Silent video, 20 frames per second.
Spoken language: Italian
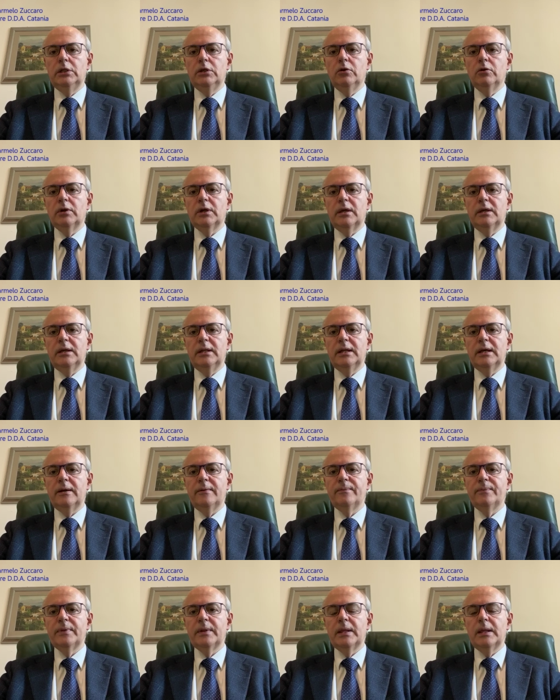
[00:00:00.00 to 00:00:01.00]
di cocaina.
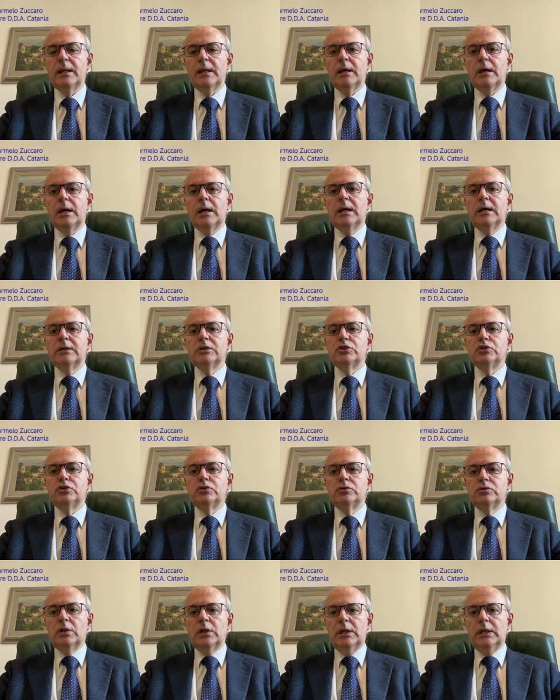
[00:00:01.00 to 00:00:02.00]

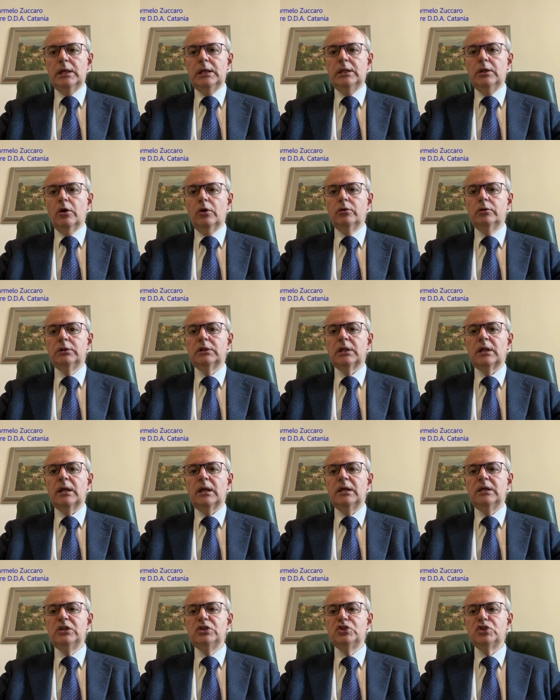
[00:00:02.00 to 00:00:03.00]

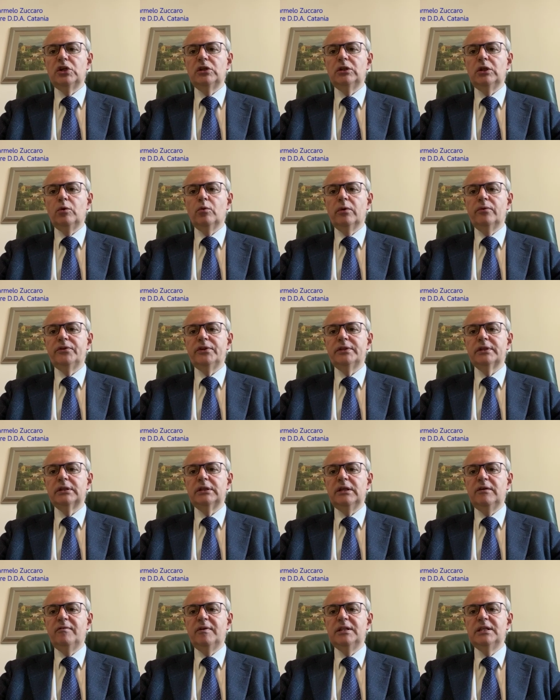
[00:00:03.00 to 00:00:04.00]
Inoltre ingenti
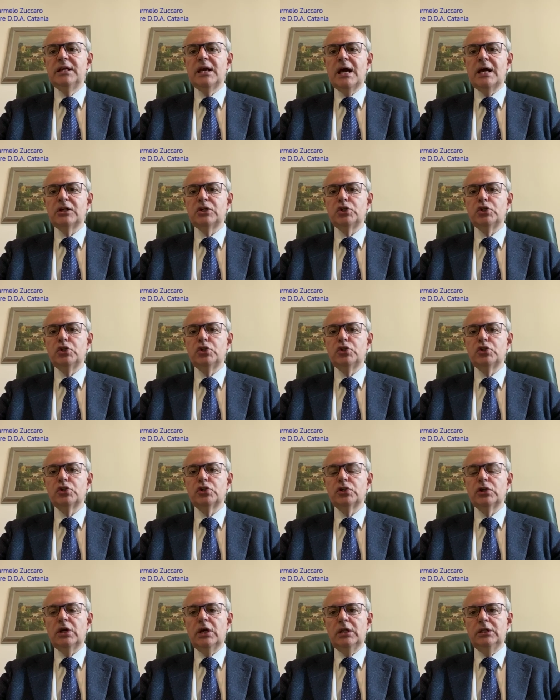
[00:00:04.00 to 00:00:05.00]
quantitativi di
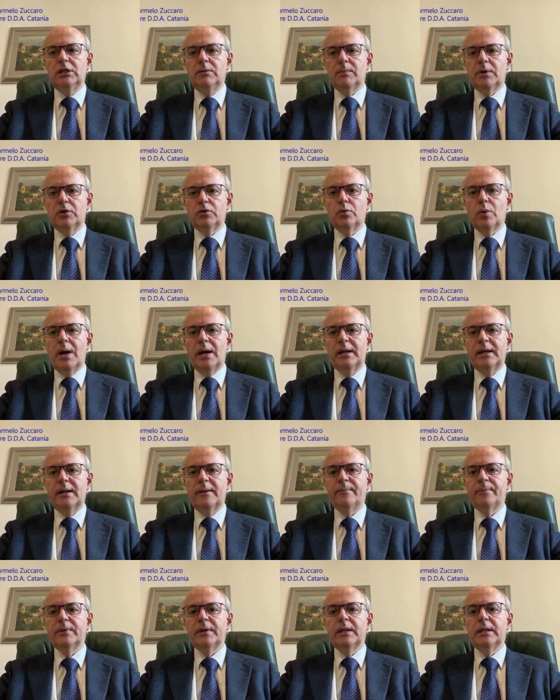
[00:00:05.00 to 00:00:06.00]
hashish e di marijuana.
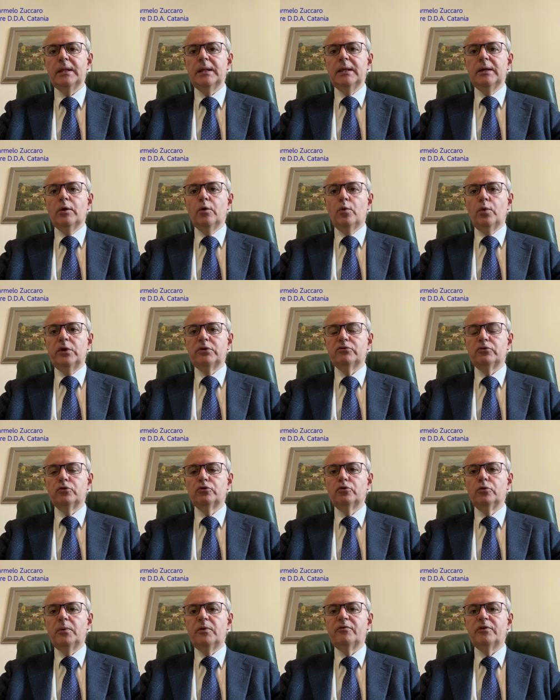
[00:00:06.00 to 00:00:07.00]
Questo
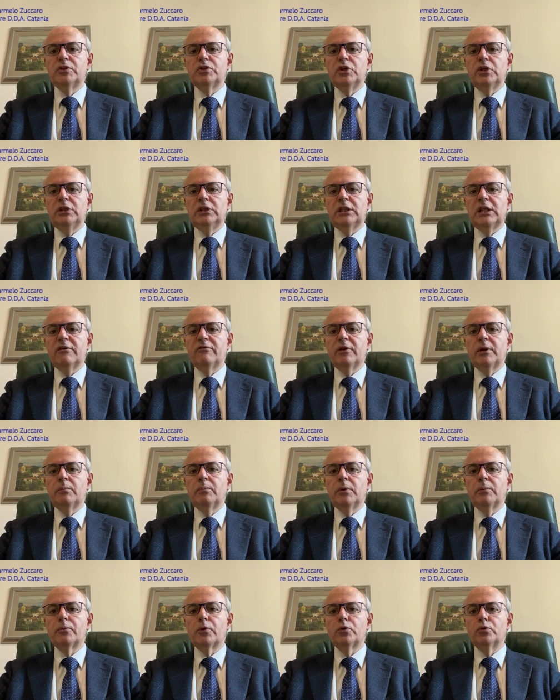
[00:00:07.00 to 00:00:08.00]
stupefacente
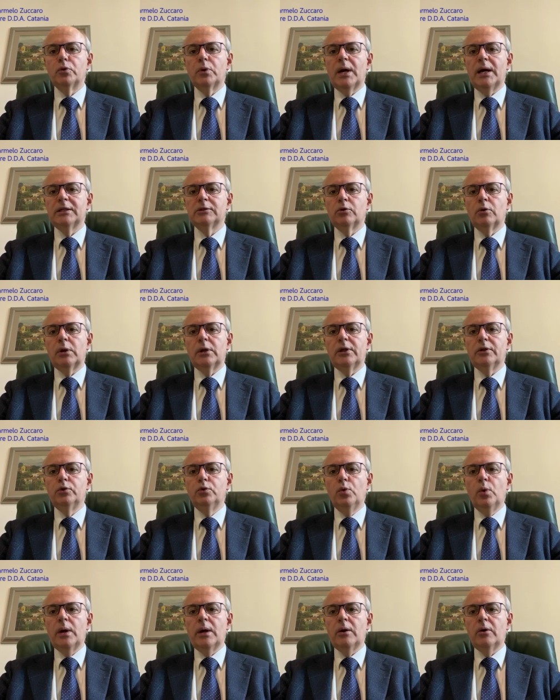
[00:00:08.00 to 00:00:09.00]
avrebbe procurato alle
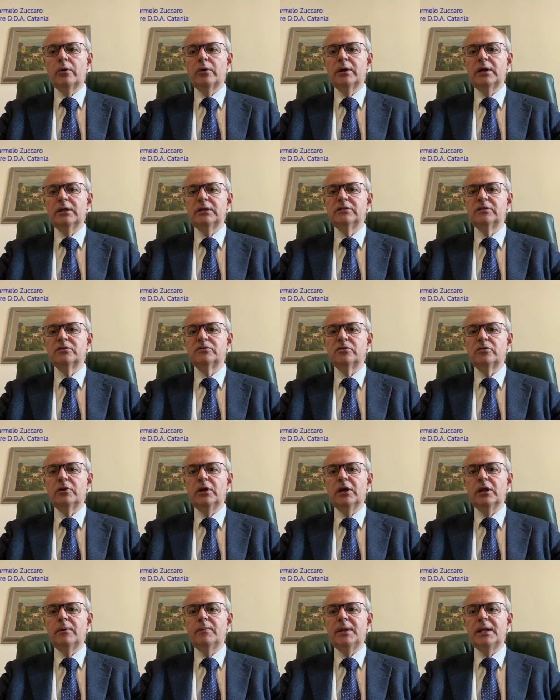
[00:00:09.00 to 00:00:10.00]
due
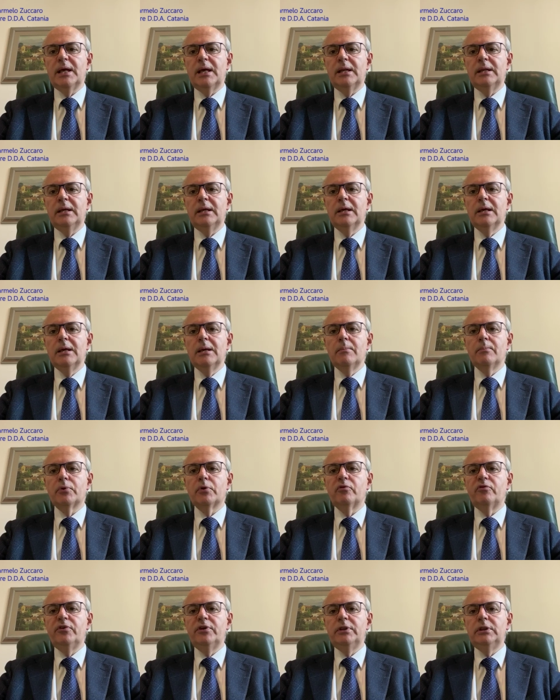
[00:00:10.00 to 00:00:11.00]
organizzazioni criminali
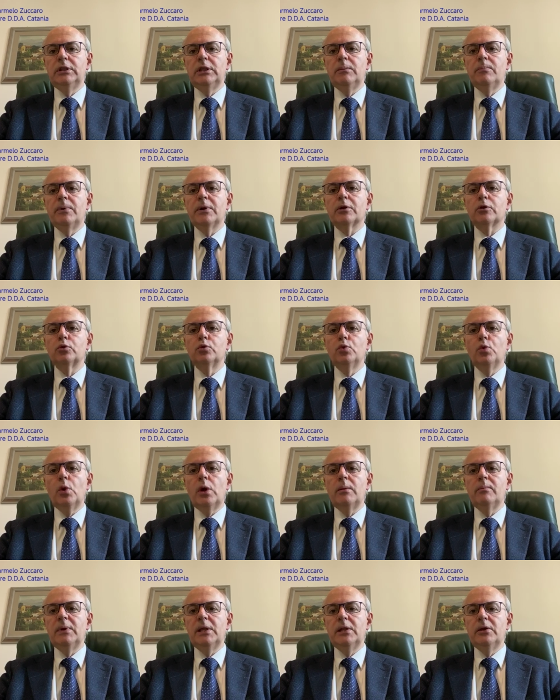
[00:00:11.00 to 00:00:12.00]
profitti per
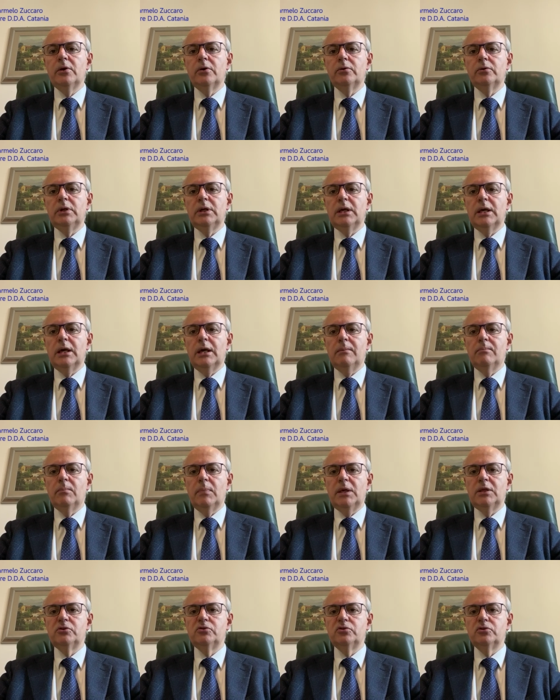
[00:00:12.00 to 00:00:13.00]
2 milioni e
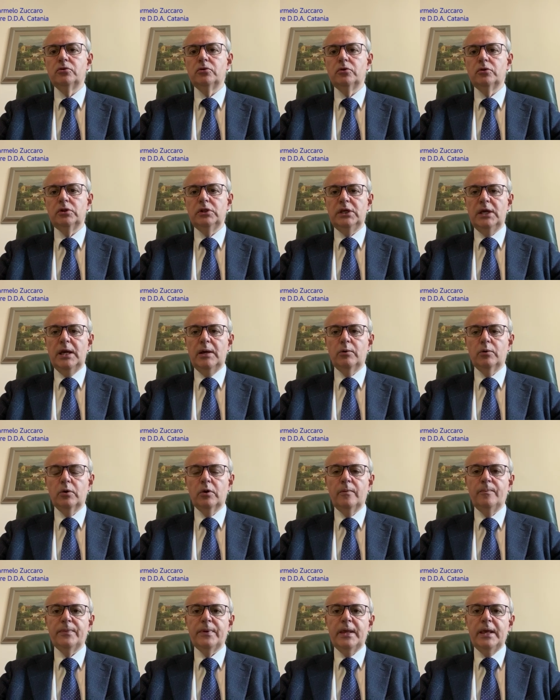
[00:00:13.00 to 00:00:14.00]
mezzo di
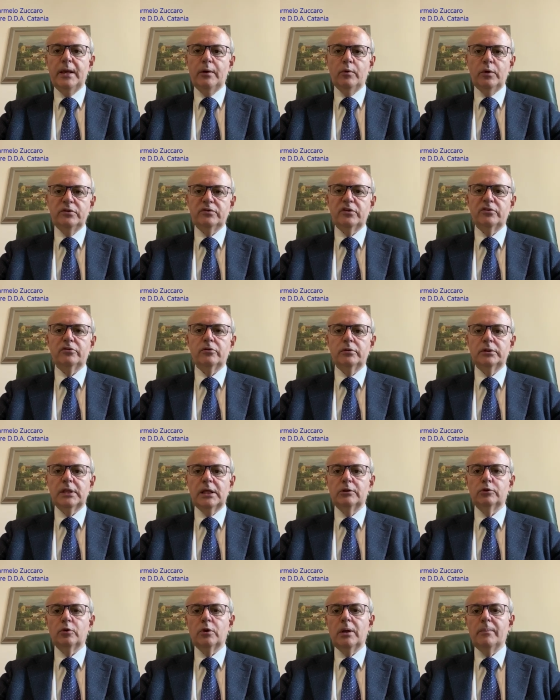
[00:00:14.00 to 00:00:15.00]
euro e questa è
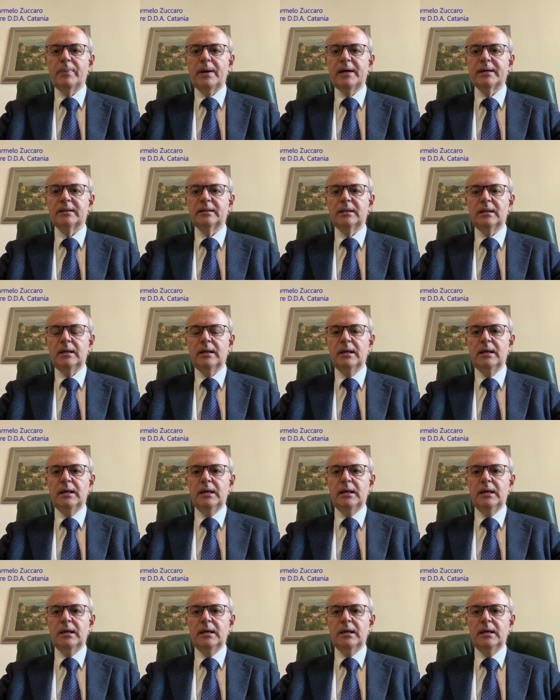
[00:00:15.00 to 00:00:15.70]
soltanto la parte